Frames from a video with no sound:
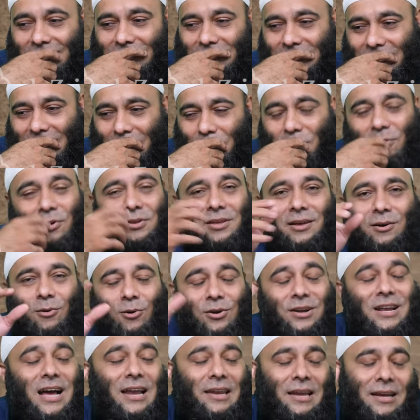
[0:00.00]
ya pokoknya
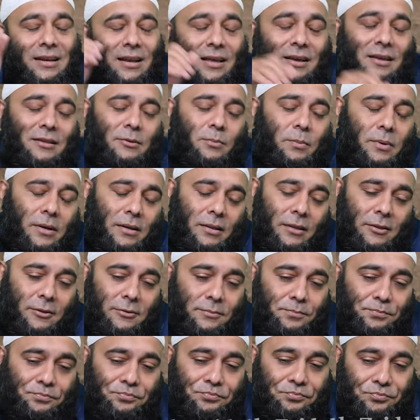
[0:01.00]
organik lah gitu, seperti
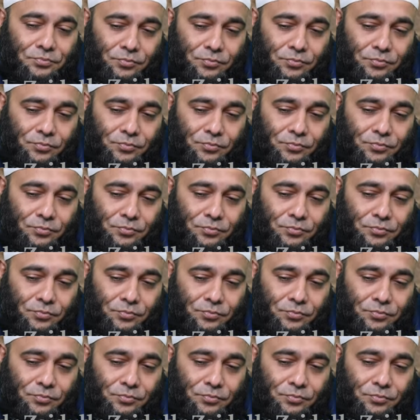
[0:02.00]
itu.